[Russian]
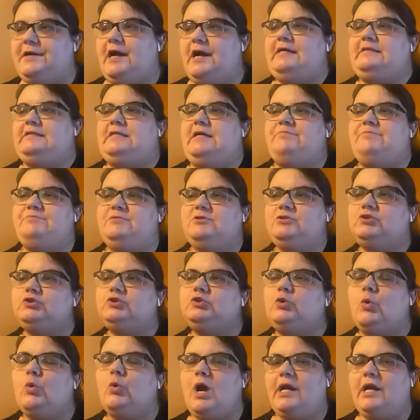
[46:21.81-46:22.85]
как
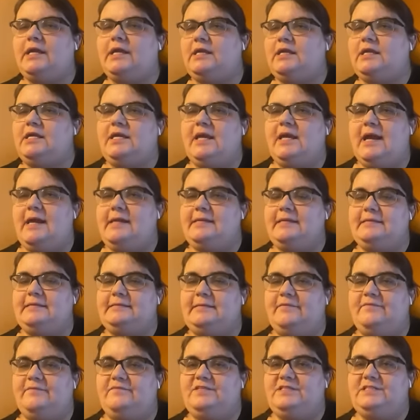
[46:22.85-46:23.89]
напишу, какие они
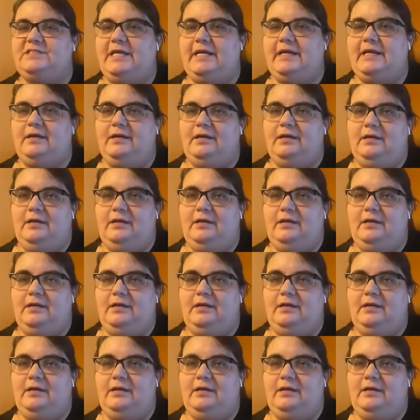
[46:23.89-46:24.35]
там все.